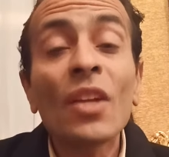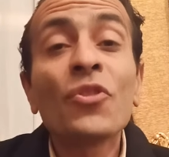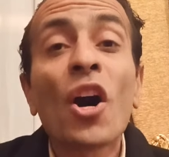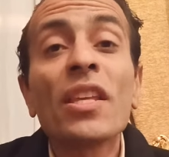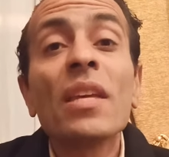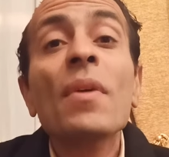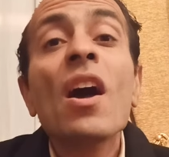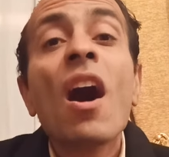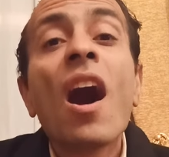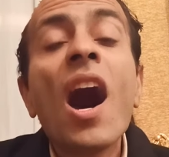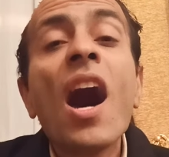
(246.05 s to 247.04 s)
طيب
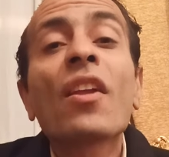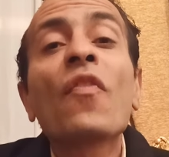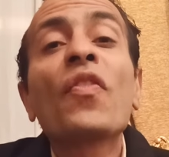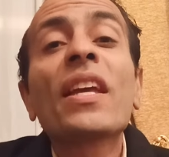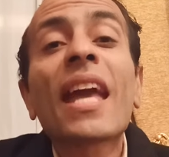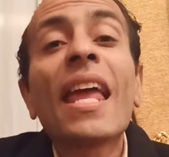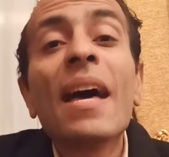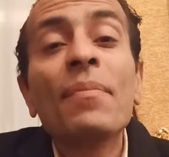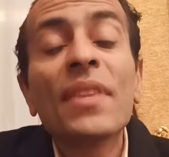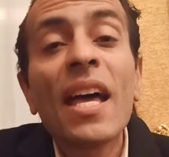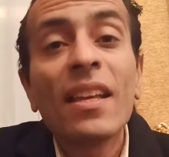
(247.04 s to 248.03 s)
اعرف
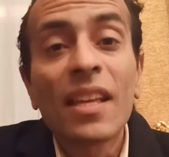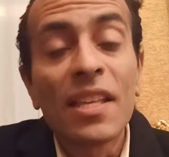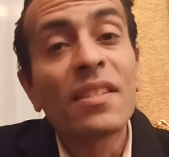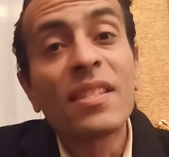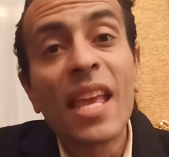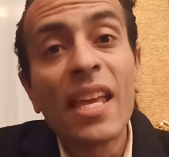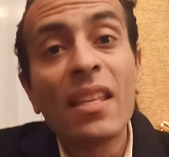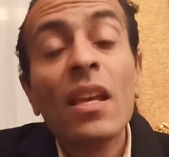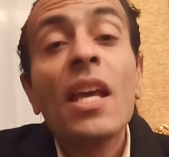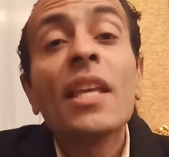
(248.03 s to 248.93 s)
الكلام ده ازاي